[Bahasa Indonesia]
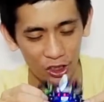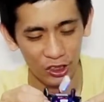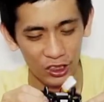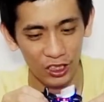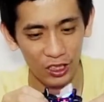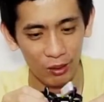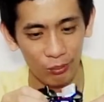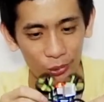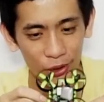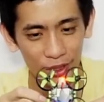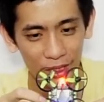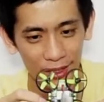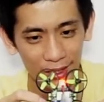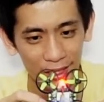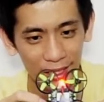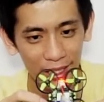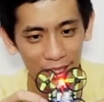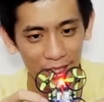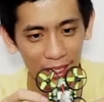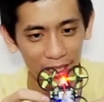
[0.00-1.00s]
udah punya
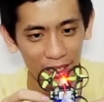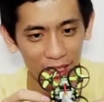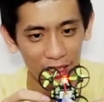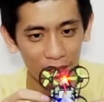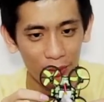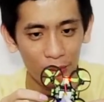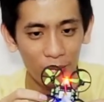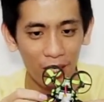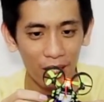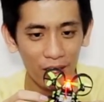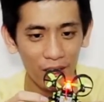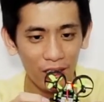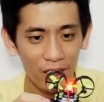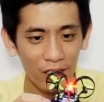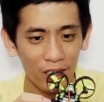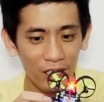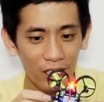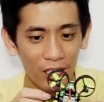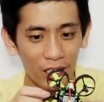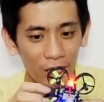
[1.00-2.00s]
nyala kayak gini berarti
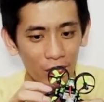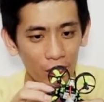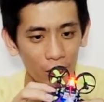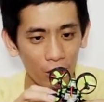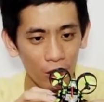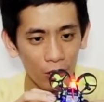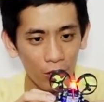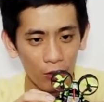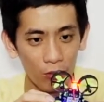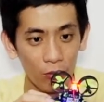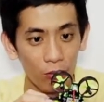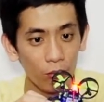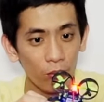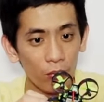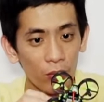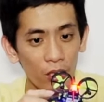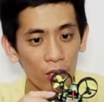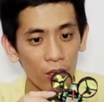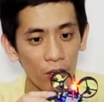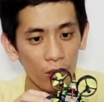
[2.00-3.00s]
dia
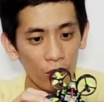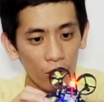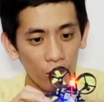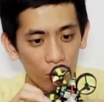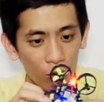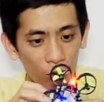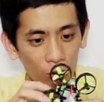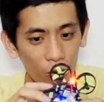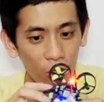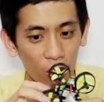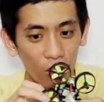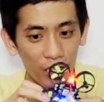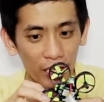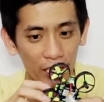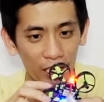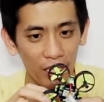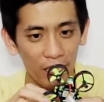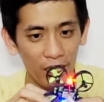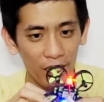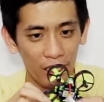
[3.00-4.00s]
belum
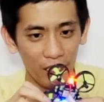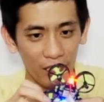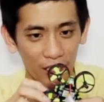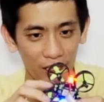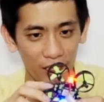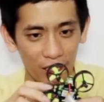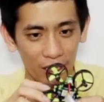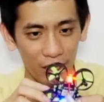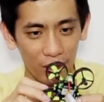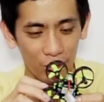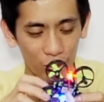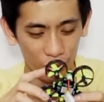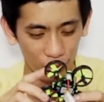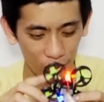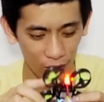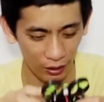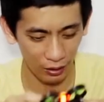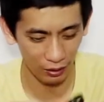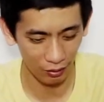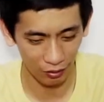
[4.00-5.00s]
connect nah
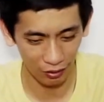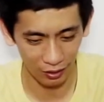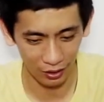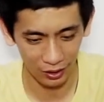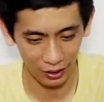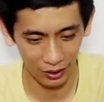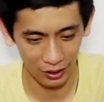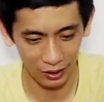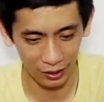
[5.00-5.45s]
kita connect ke